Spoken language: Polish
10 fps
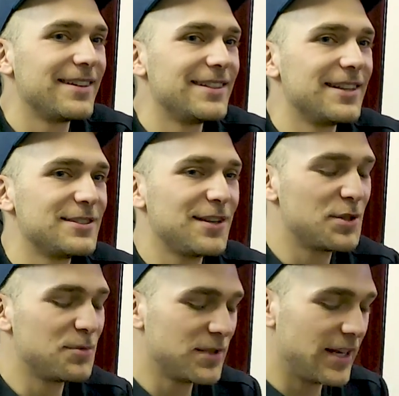E,
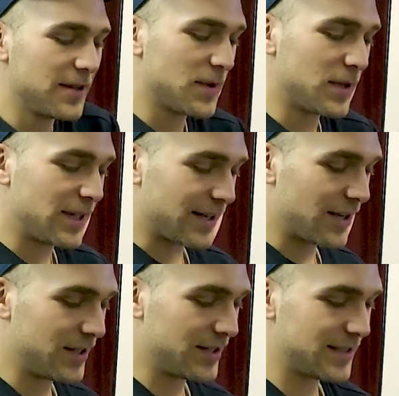zawsze mnie tak,
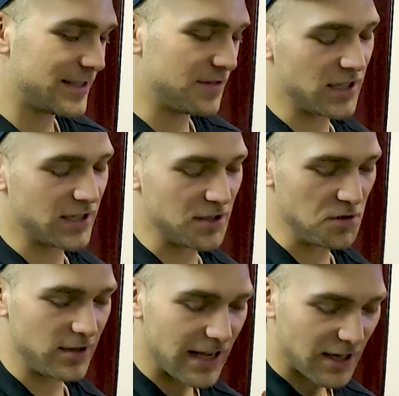e, zawsze tak
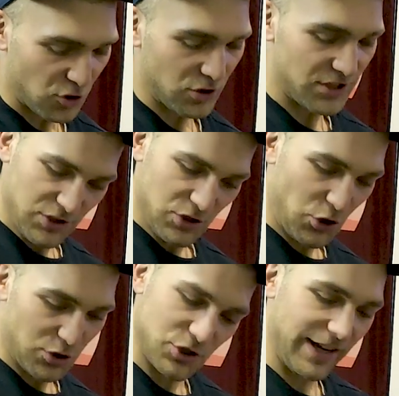lekko się
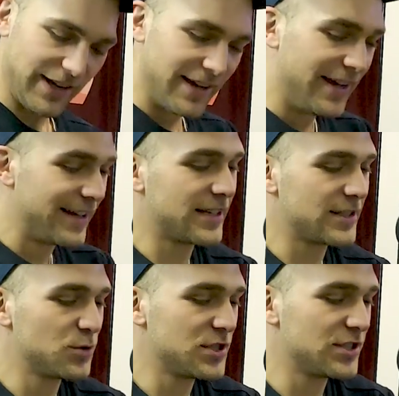stroszę, mm. jak
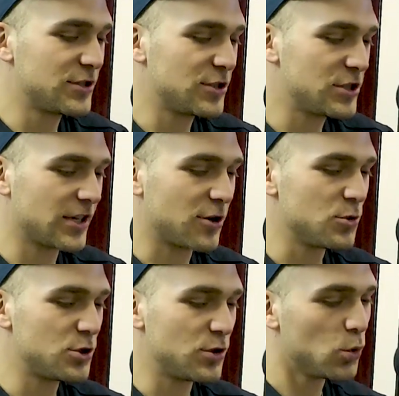słyszę, że coś się
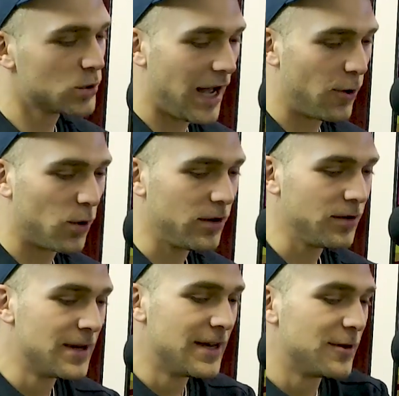komuś udało,
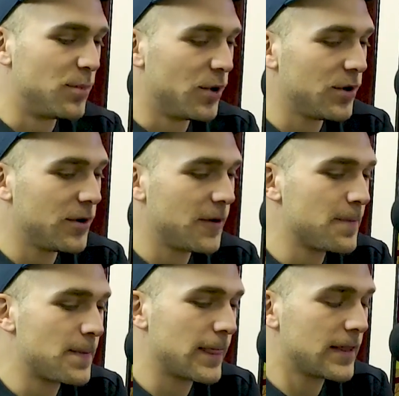mhm. bo
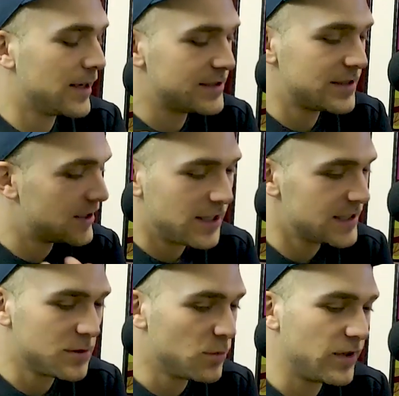mm, teraz, i
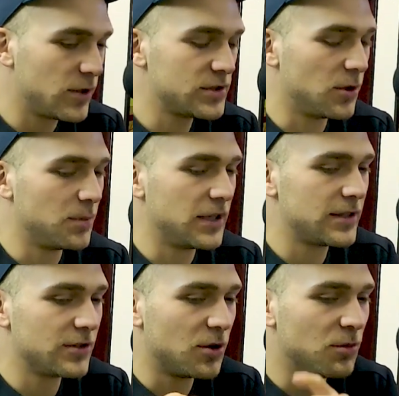teraz nie mówię o sobie,
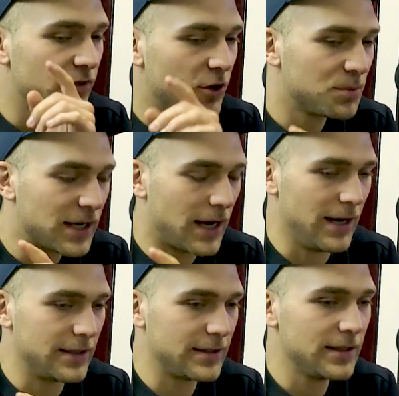mm. tylko mówię o
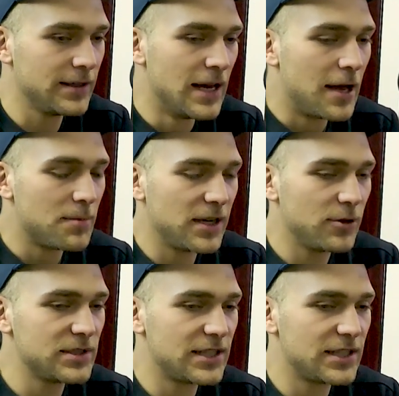Michale, nie? Mhm. Michał jest